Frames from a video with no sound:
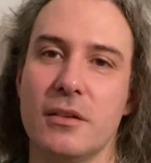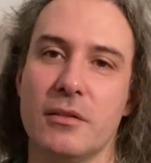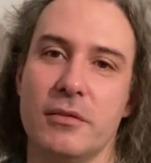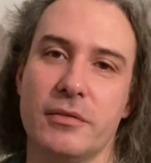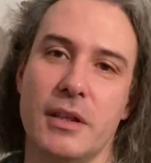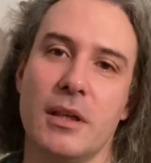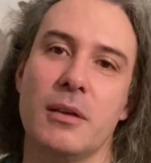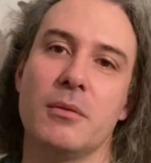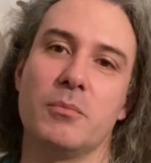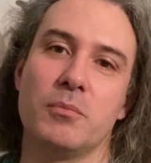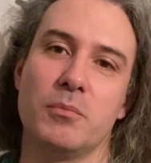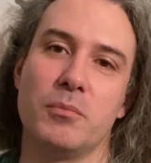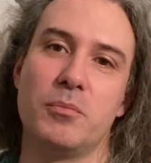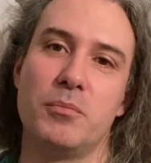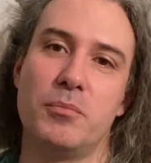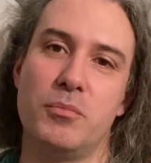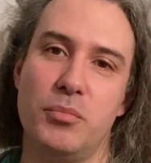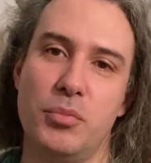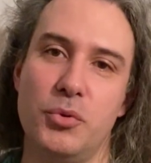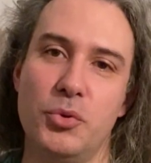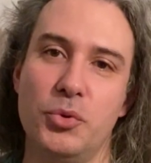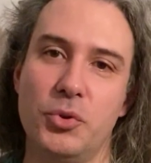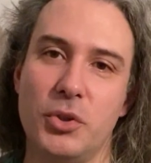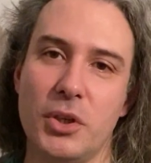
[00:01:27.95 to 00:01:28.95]
enfin
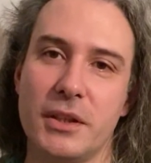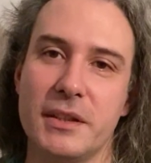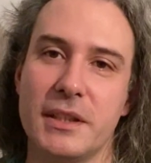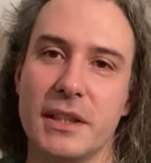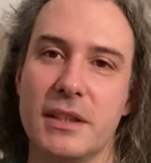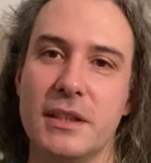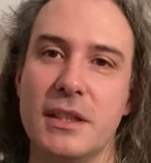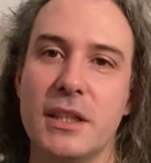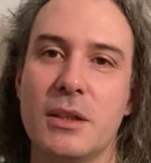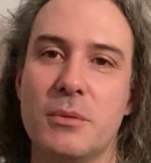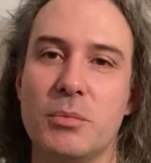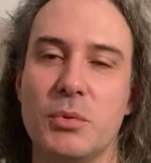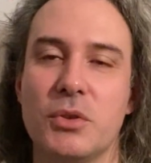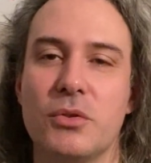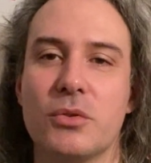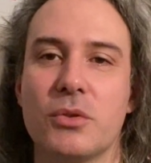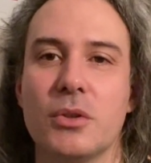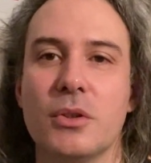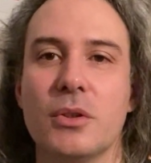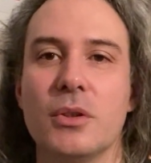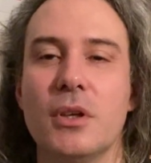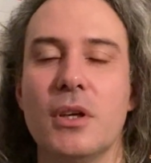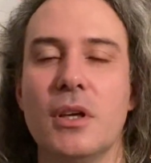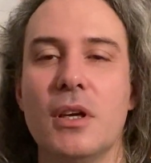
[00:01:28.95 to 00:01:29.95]
plusieurs techniques,
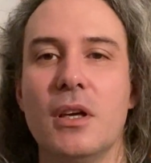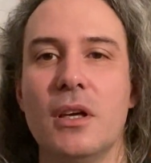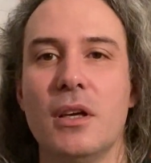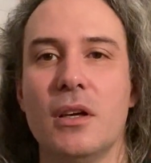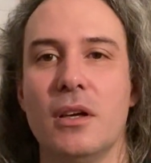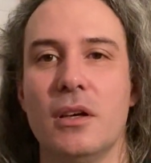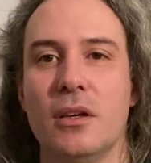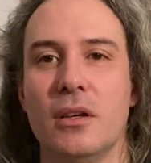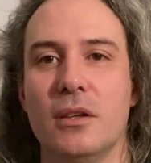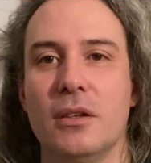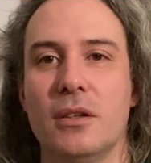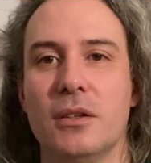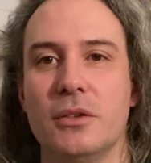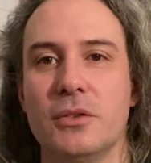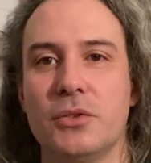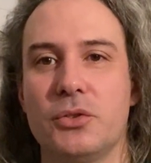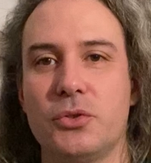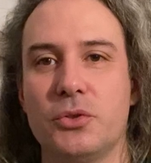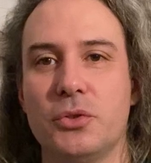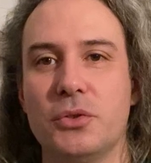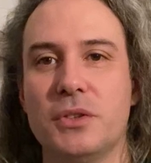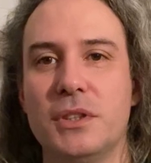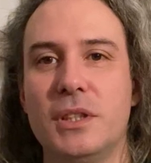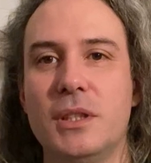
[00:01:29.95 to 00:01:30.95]
puisque euh,
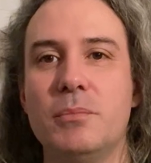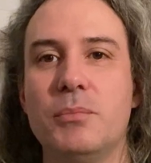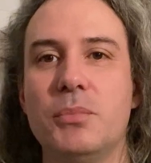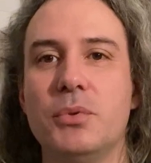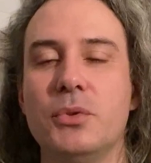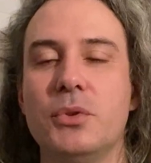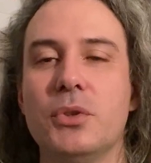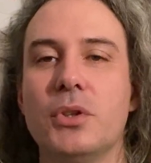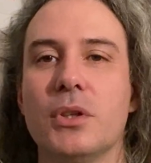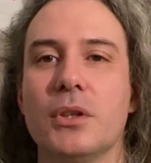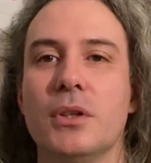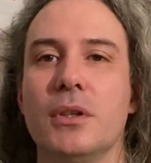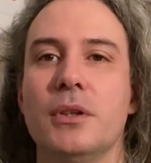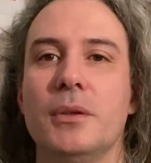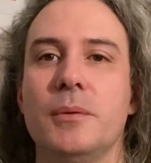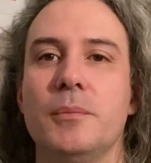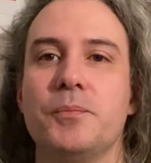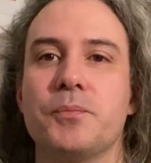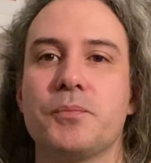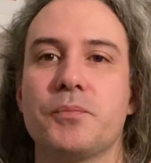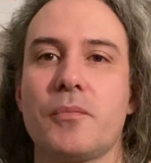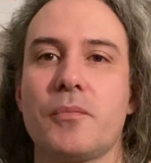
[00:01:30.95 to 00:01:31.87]
ce type euh,